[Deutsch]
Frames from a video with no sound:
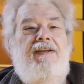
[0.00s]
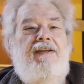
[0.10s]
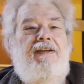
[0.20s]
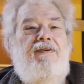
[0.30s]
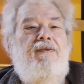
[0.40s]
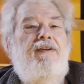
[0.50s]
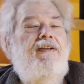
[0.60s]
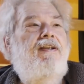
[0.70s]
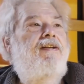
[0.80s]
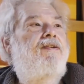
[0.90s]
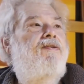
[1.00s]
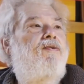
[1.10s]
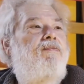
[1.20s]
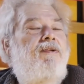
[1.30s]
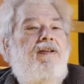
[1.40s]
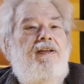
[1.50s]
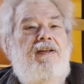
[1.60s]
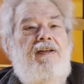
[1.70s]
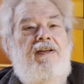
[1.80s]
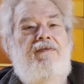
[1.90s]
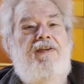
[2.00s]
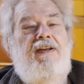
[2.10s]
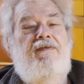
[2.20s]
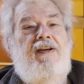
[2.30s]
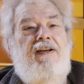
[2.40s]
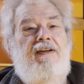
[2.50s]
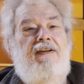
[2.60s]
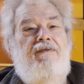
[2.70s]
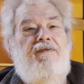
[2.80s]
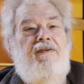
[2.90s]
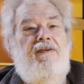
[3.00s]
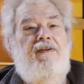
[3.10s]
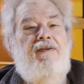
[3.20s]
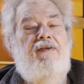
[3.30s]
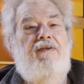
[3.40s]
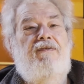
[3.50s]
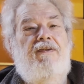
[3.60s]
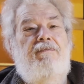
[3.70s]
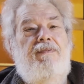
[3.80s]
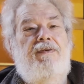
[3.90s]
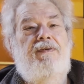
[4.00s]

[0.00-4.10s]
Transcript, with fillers: Natürlich geht es um die Wiederwahl von Donald Trump.